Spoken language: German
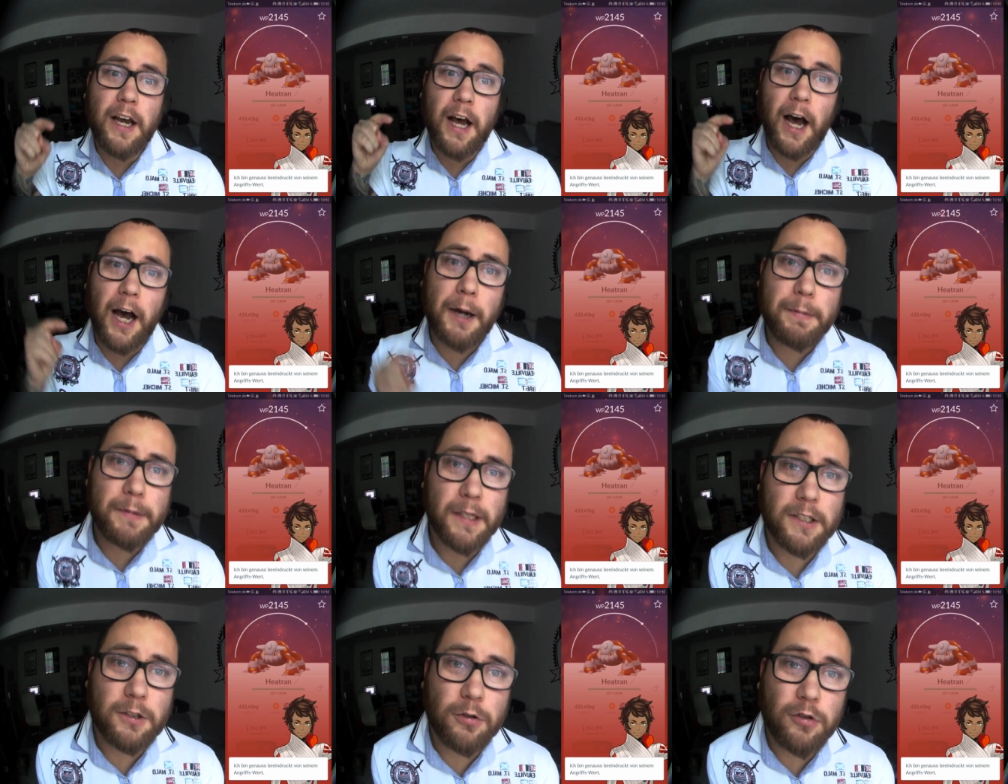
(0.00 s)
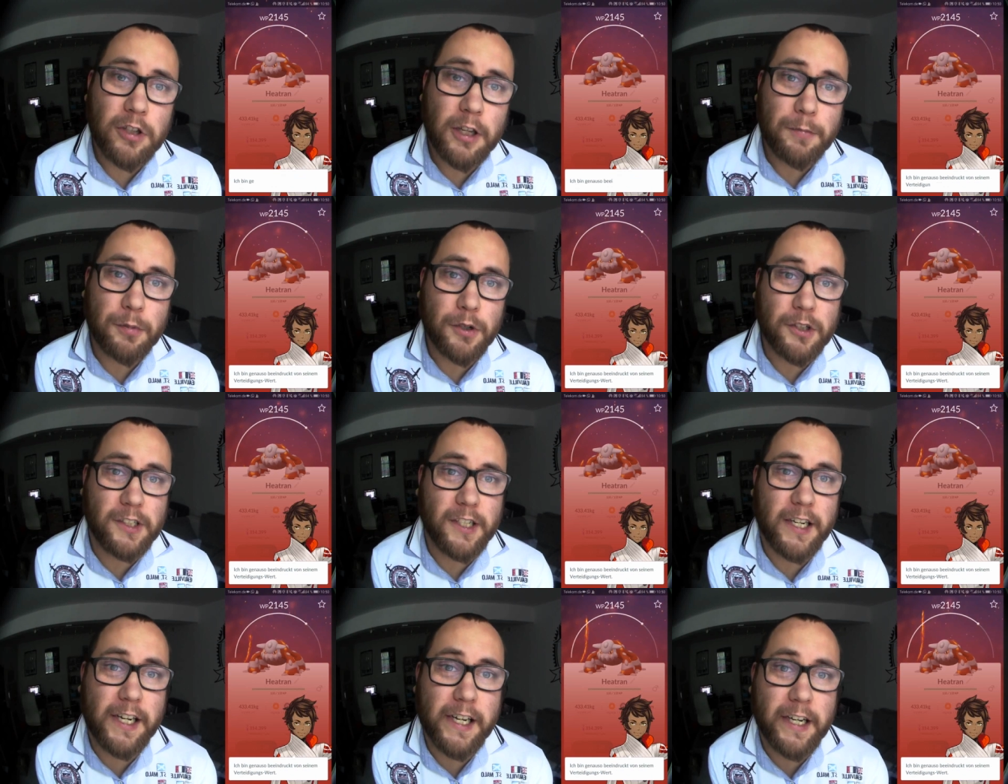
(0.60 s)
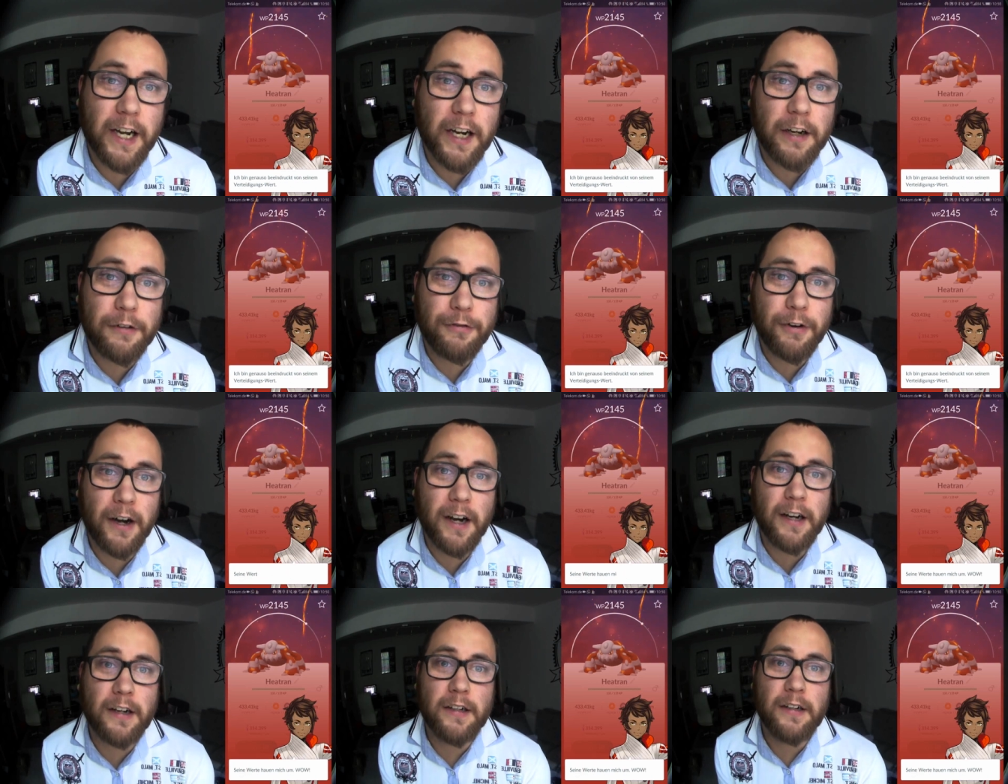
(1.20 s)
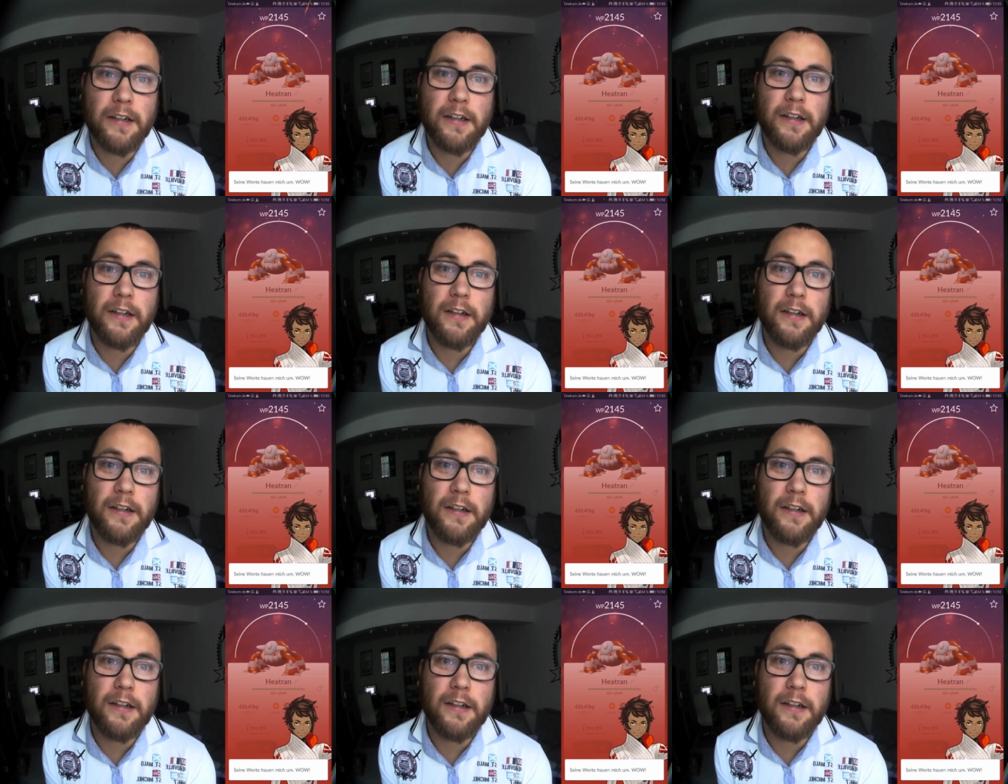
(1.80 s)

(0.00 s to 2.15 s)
habe das 100%ige gefangen.